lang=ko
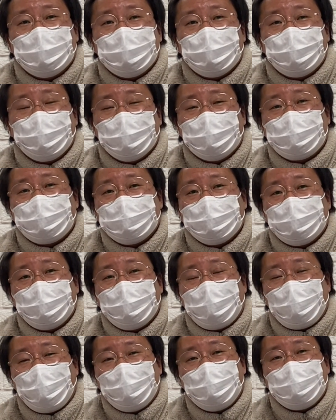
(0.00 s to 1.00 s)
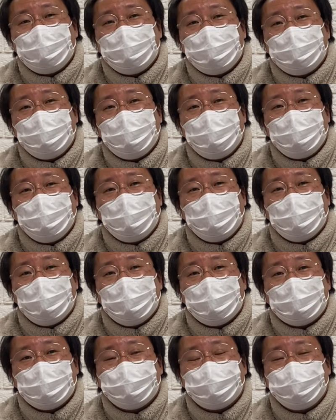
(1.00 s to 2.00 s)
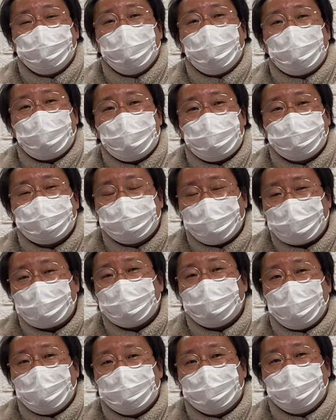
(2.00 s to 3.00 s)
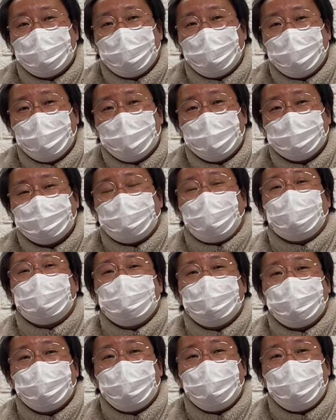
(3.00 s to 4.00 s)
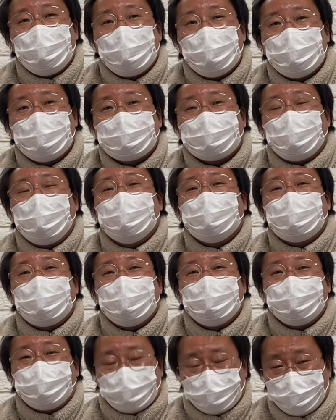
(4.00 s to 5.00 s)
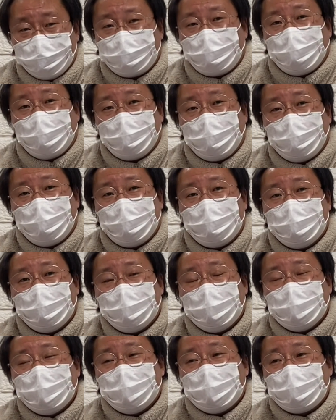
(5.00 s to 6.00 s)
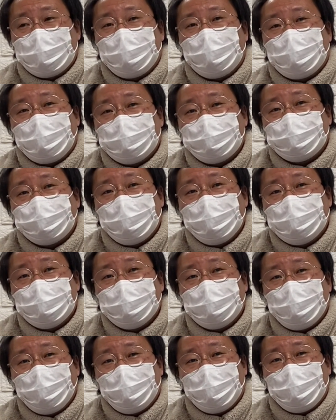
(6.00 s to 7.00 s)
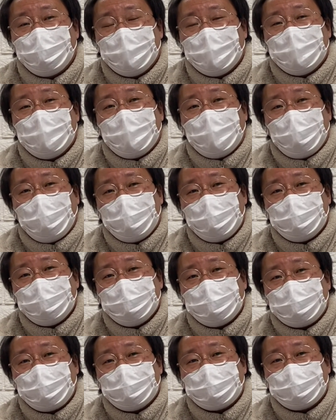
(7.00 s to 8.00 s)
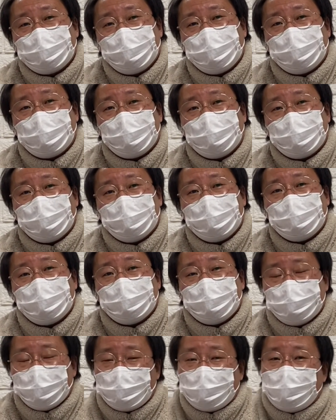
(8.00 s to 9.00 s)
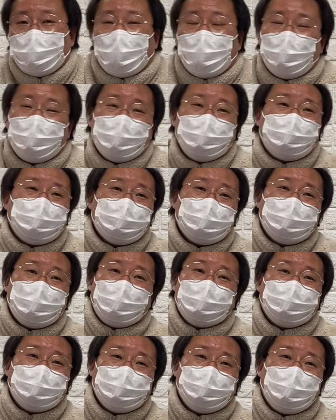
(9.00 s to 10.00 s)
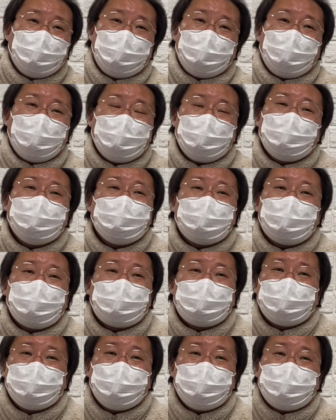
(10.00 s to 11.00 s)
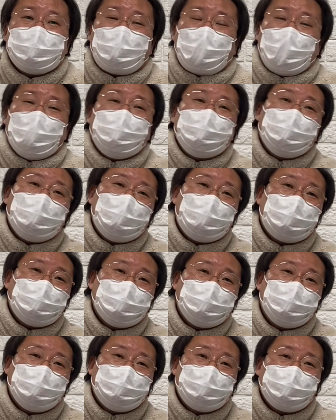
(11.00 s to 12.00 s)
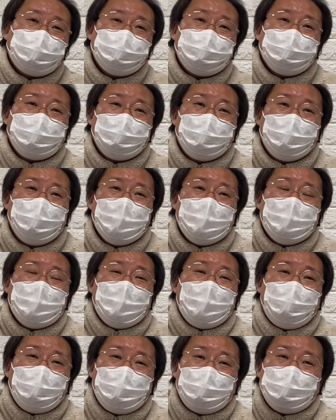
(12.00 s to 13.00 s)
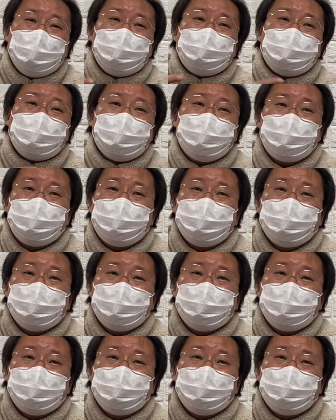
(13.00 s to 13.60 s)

왜 그러냐면 하나님이 두렵고 무섭기 때문에 자기도 잘못하면 죽을까봐 그래가지고 했는데 하나님께서 여기 나와 있지는 않지만 하나님께서 다윗 왕을 솔직히 하나님을